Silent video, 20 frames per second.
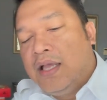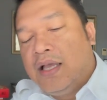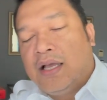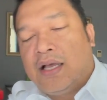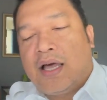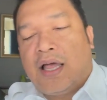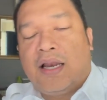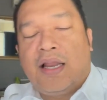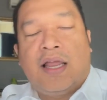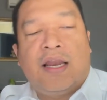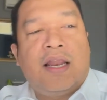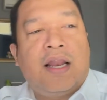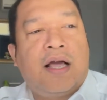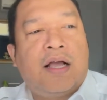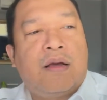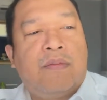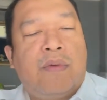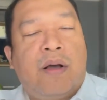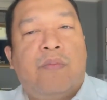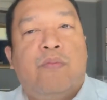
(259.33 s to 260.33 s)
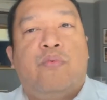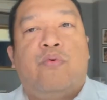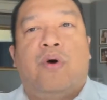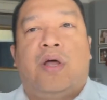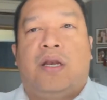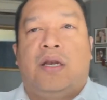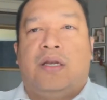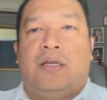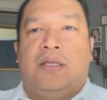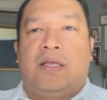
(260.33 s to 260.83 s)
Karena adalah
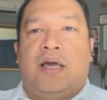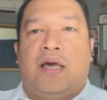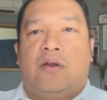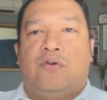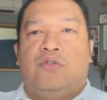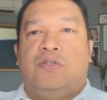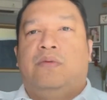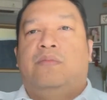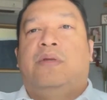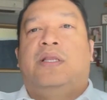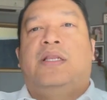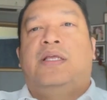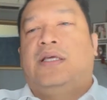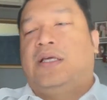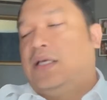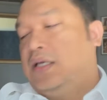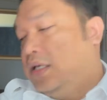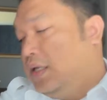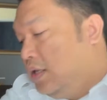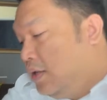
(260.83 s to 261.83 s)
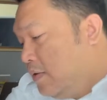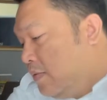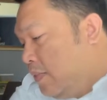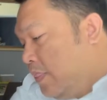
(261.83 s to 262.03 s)
kemampuan yang harus dimiliki